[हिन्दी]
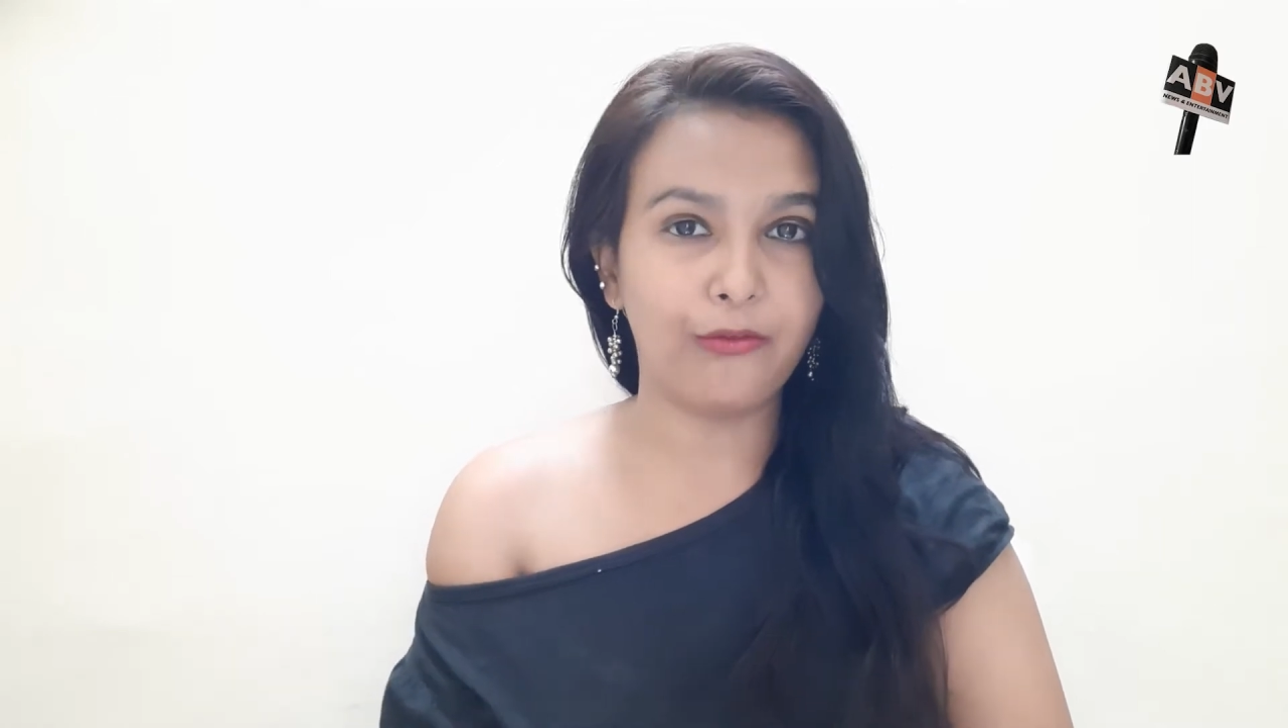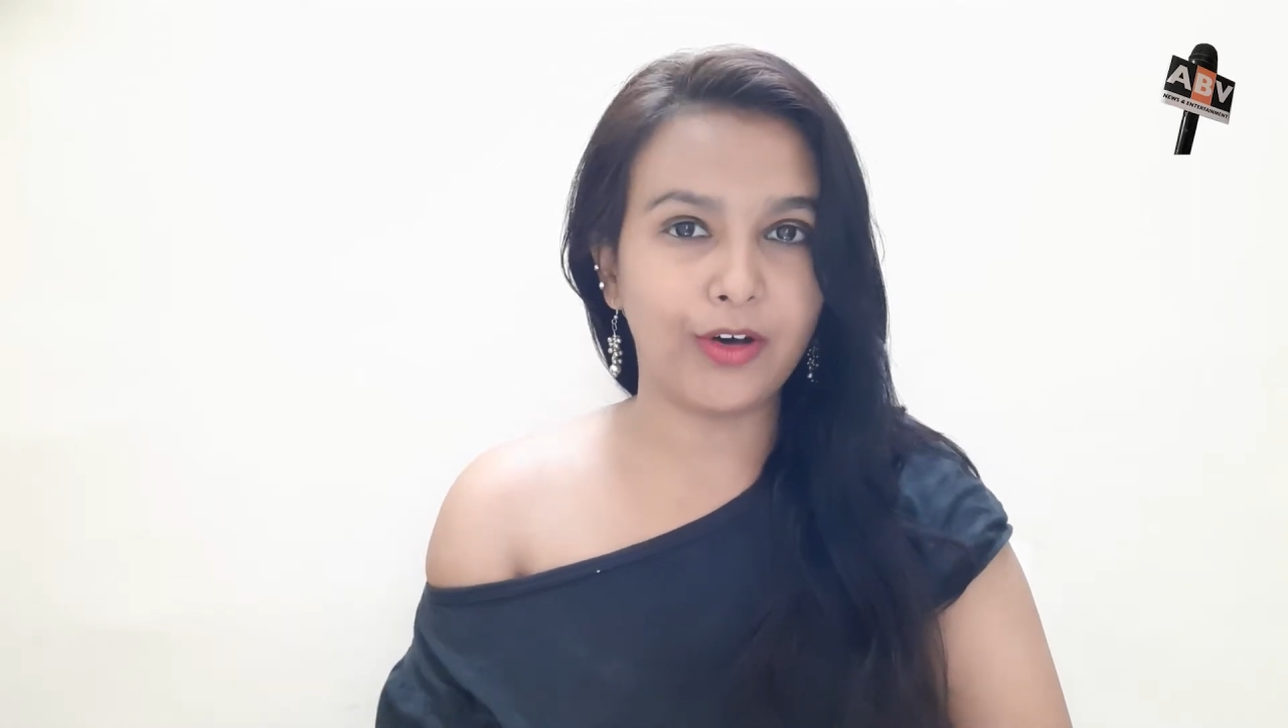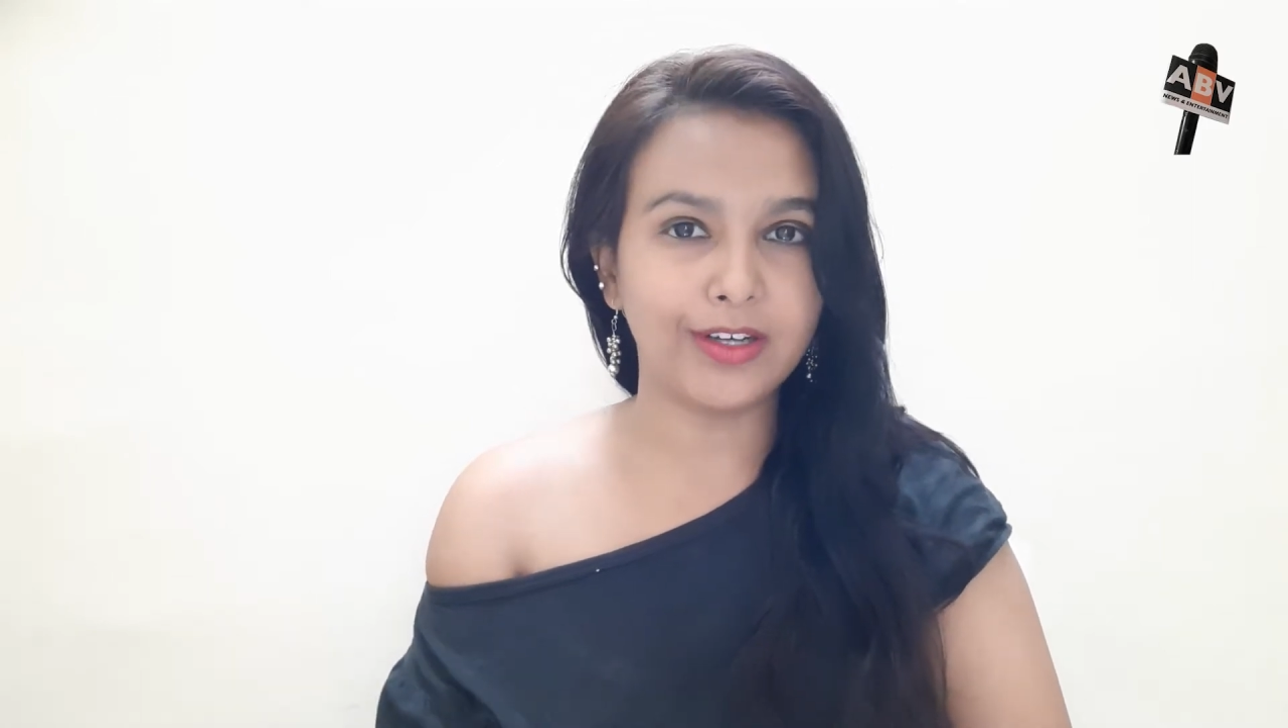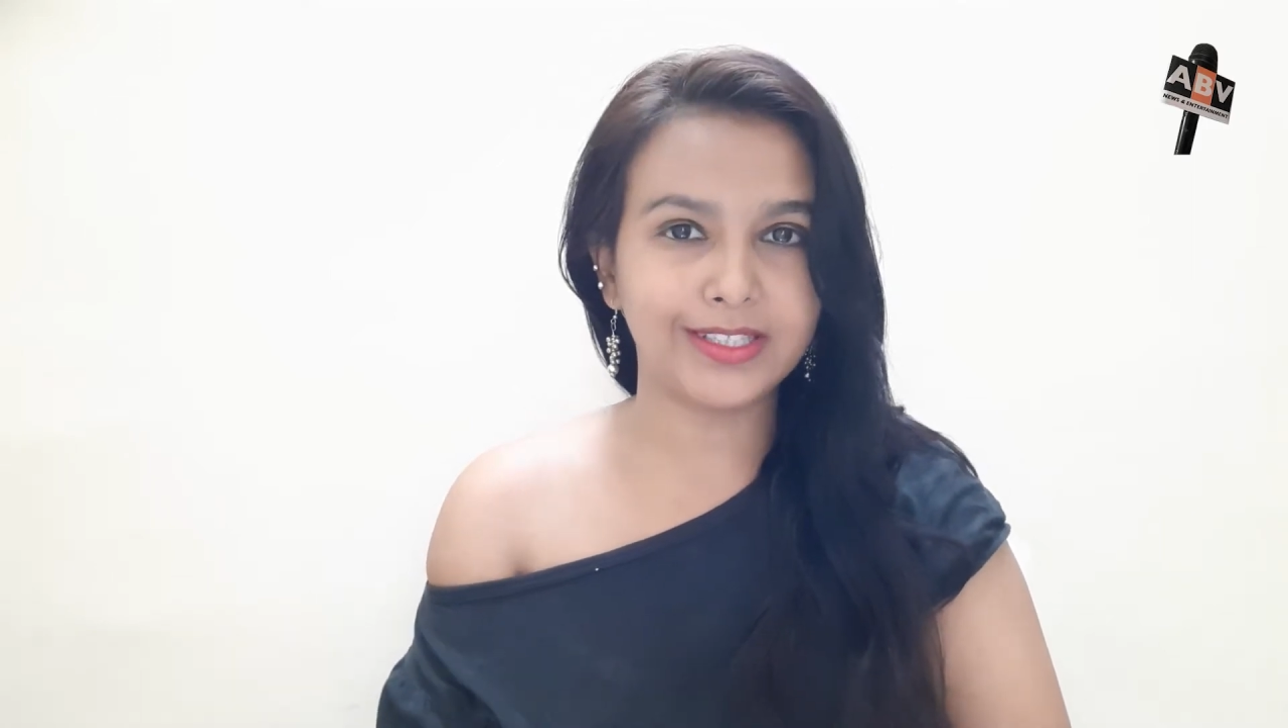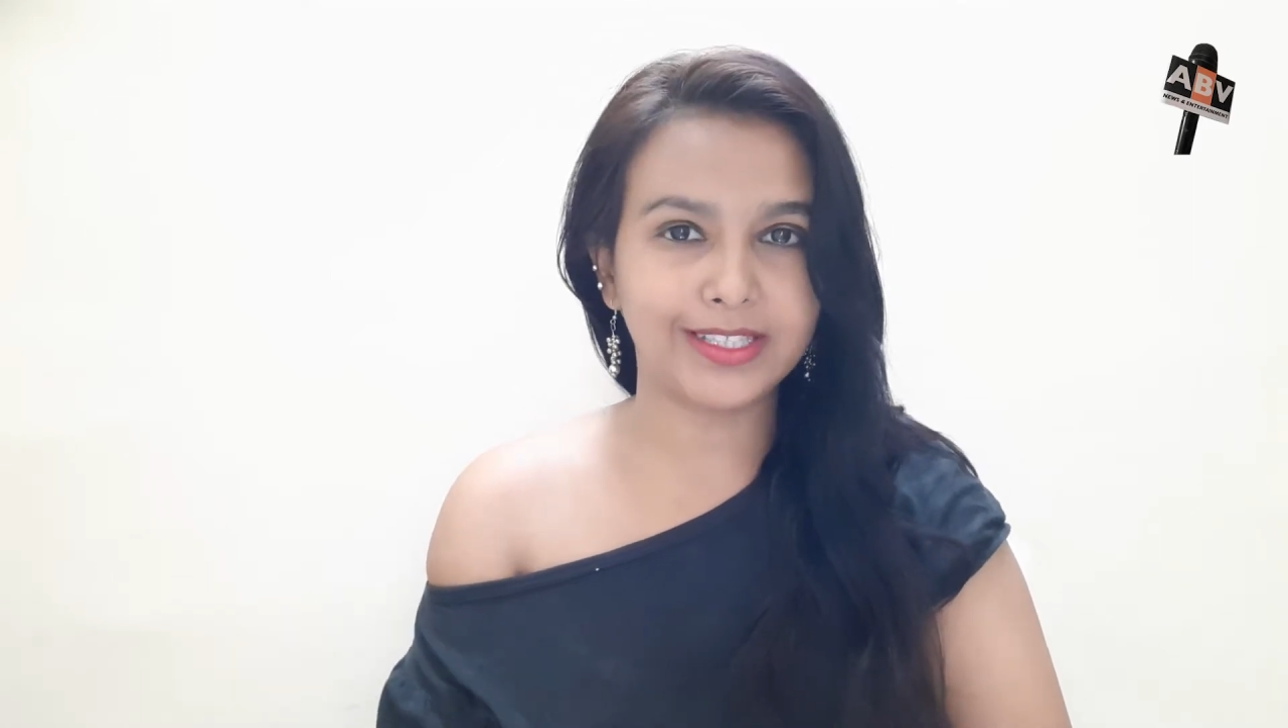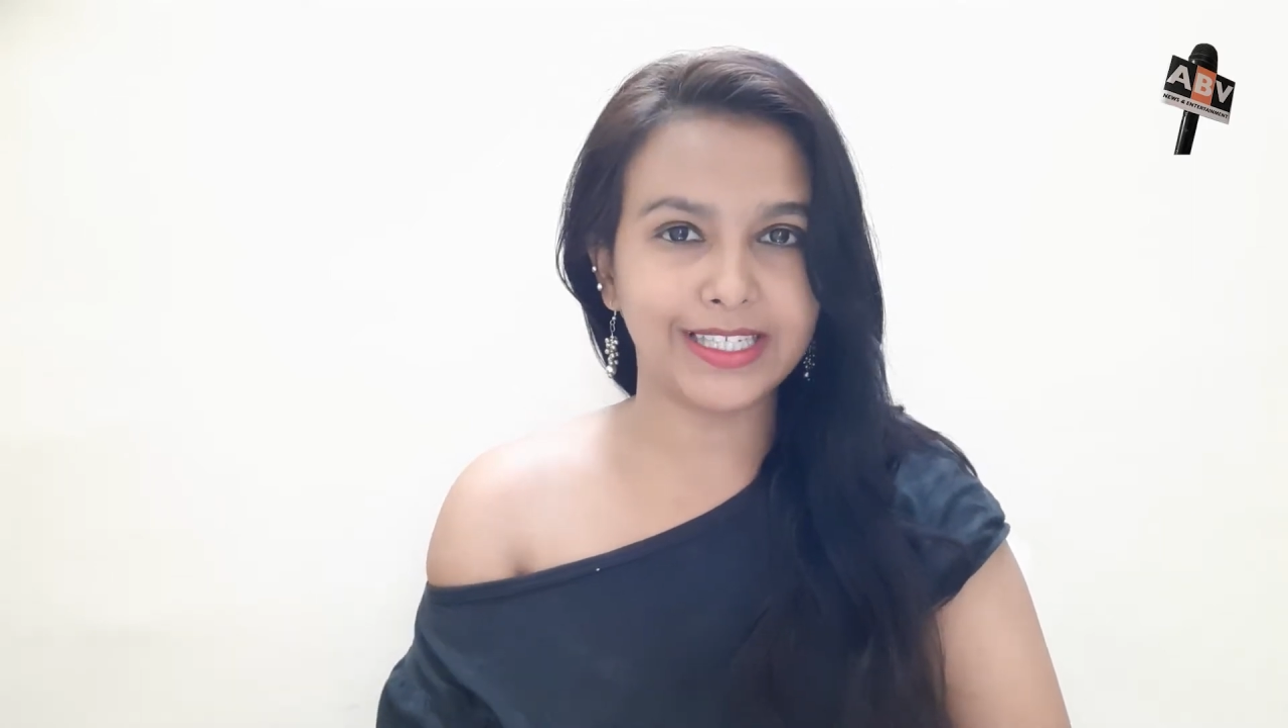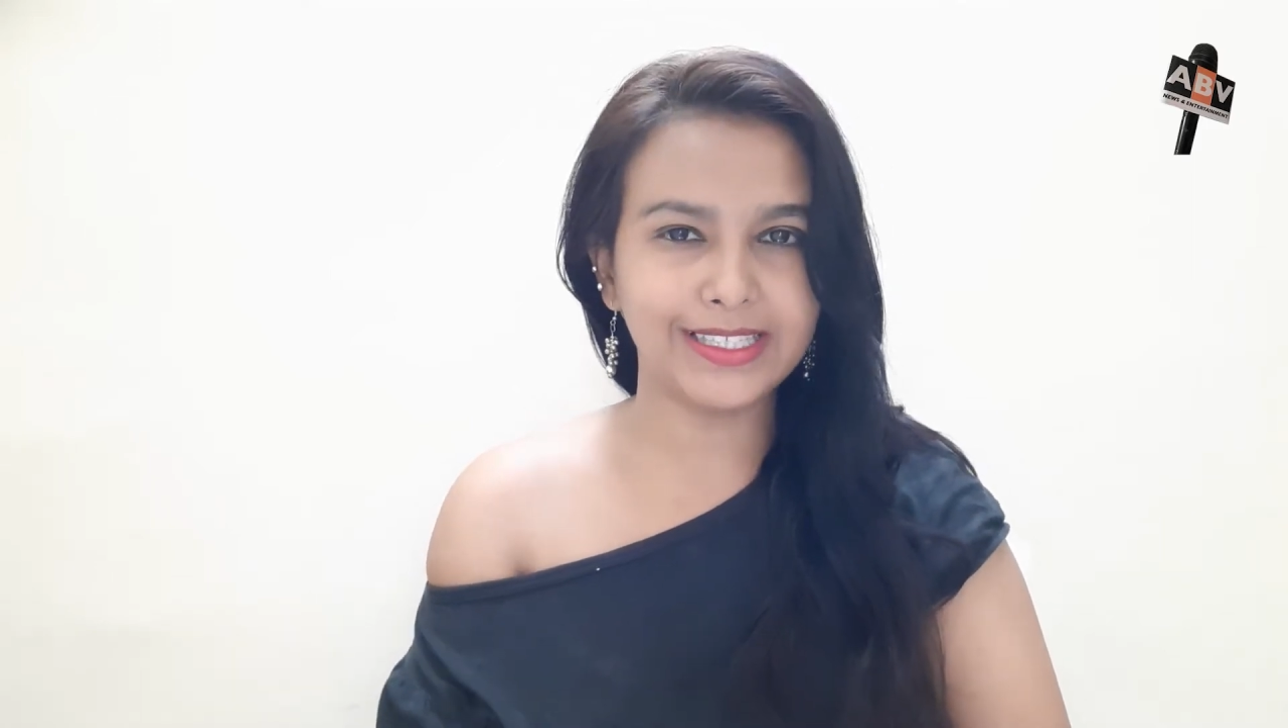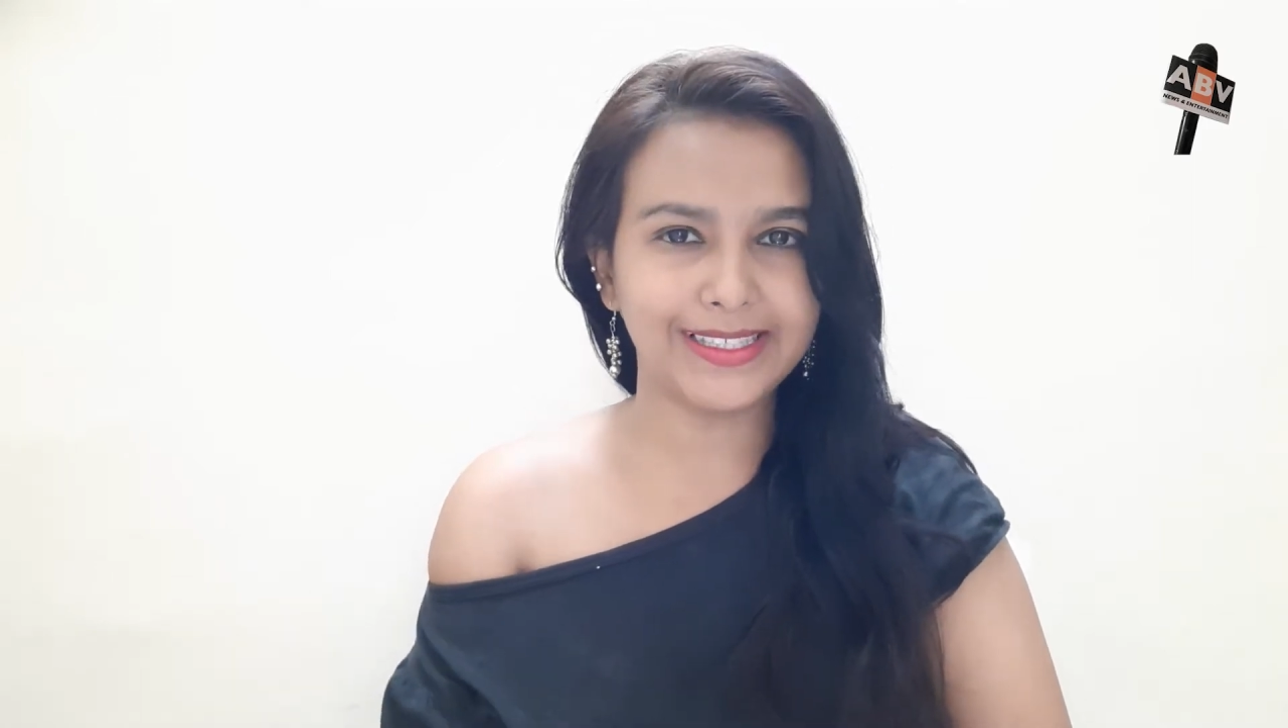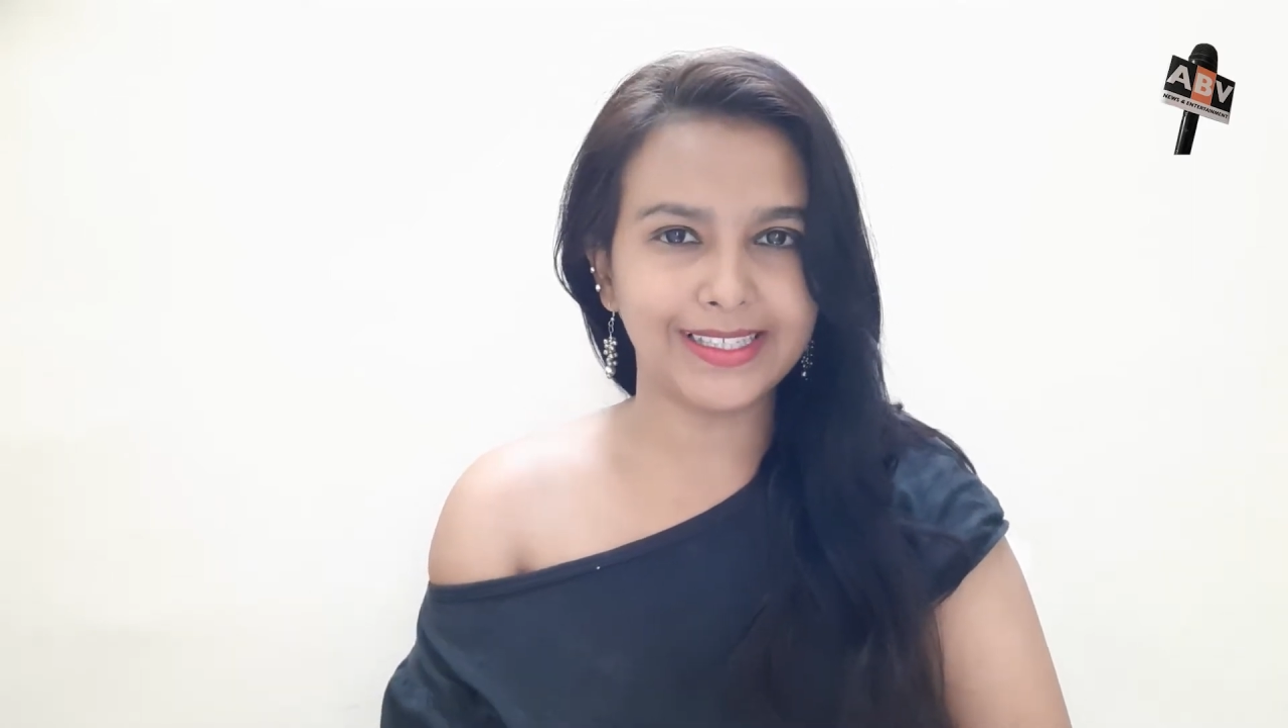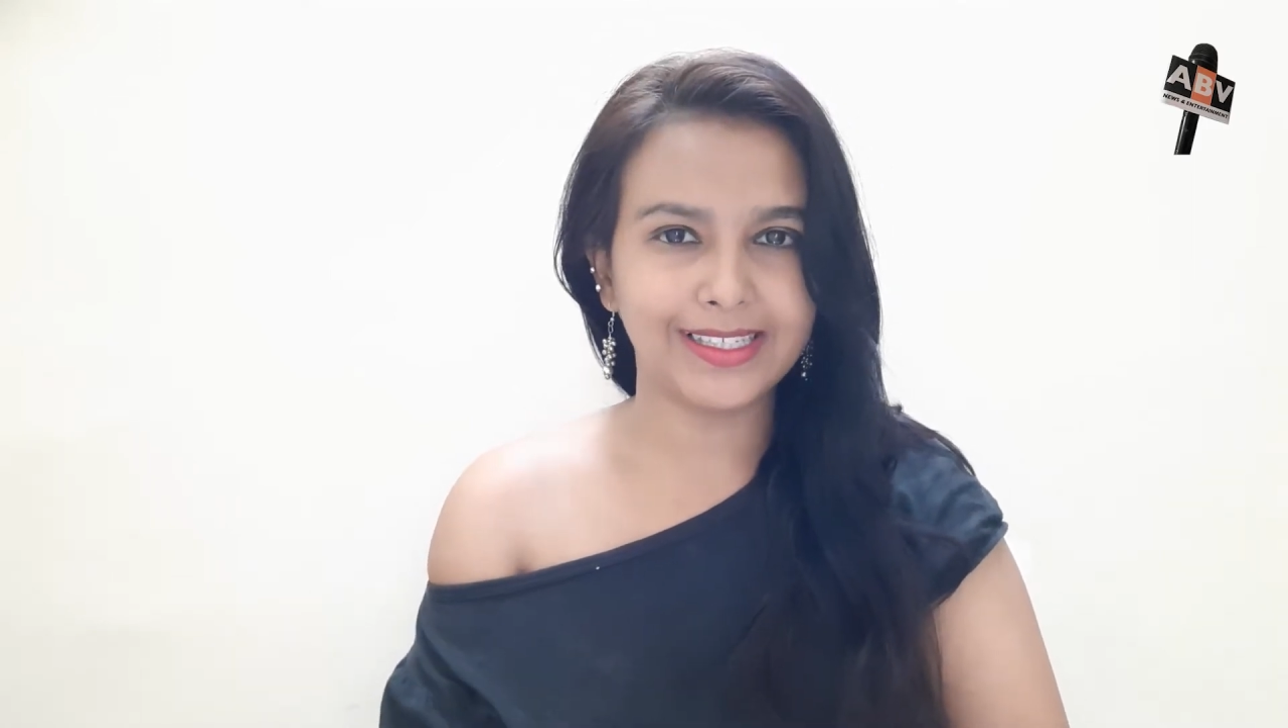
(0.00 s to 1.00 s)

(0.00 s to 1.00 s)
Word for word: फर्स्ट किस